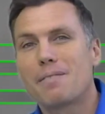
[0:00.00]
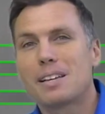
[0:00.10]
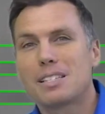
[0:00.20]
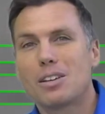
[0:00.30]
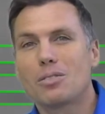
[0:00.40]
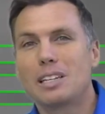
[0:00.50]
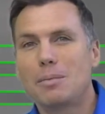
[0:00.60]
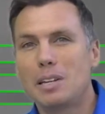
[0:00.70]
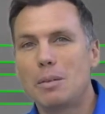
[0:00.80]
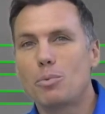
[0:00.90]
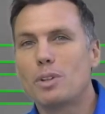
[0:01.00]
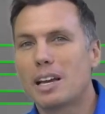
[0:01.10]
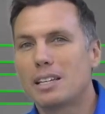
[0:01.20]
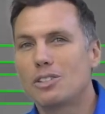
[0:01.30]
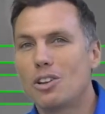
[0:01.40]
façon d'éliminer les
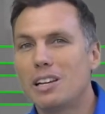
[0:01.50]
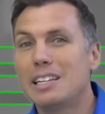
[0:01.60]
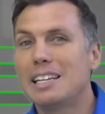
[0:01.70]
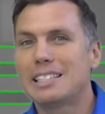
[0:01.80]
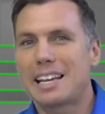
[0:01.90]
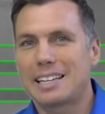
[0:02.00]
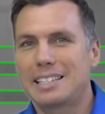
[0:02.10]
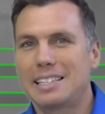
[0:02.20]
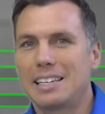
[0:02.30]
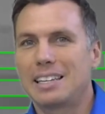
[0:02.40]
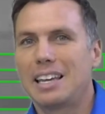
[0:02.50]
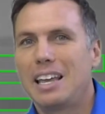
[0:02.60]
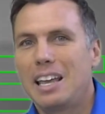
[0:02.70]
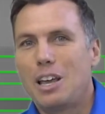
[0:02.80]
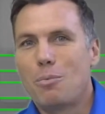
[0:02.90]
punaises de lit des articles.
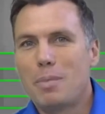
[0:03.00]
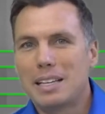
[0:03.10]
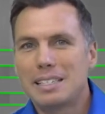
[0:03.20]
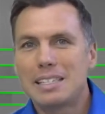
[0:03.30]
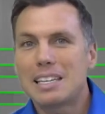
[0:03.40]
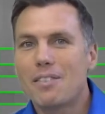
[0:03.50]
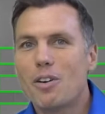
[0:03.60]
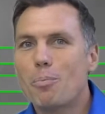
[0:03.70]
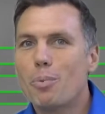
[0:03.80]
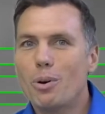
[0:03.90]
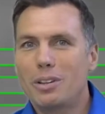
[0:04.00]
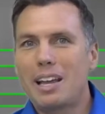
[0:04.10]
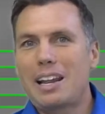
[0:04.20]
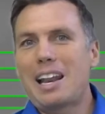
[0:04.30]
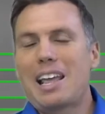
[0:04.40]
Mais si ça ne va pas
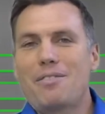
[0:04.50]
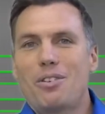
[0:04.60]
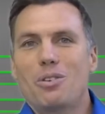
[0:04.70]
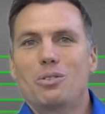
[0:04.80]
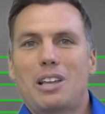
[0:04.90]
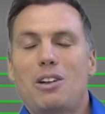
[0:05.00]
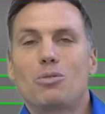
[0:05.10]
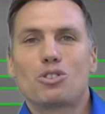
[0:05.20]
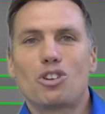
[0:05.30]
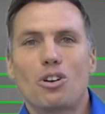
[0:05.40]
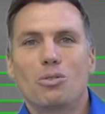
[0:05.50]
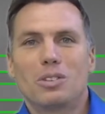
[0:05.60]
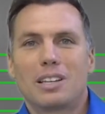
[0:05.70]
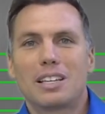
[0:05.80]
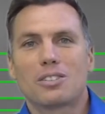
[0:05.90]
dans la laveuse à l'eau
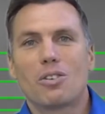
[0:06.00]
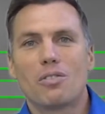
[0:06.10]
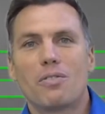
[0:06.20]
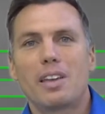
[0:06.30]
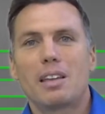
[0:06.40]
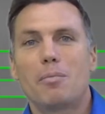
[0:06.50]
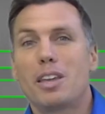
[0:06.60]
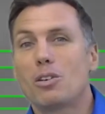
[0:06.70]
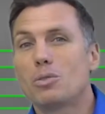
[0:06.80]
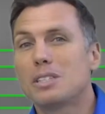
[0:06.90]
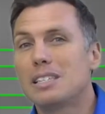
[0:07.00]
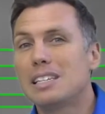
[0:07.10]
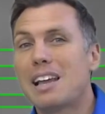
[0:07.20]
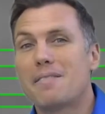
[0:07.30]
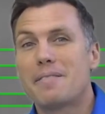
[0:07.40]
chaude, qu'est-ce qu'on fait? Bien, il y a
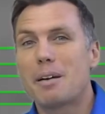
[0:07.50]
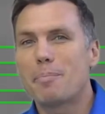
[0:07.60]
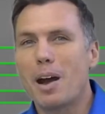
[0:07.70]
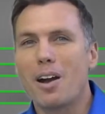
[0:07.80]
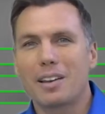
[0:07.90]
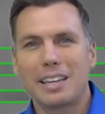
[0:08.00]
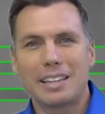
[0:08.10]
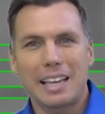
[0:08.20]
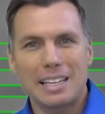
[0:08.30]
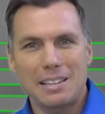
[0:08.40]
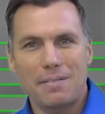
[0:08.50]
aussi la vapeur qui est très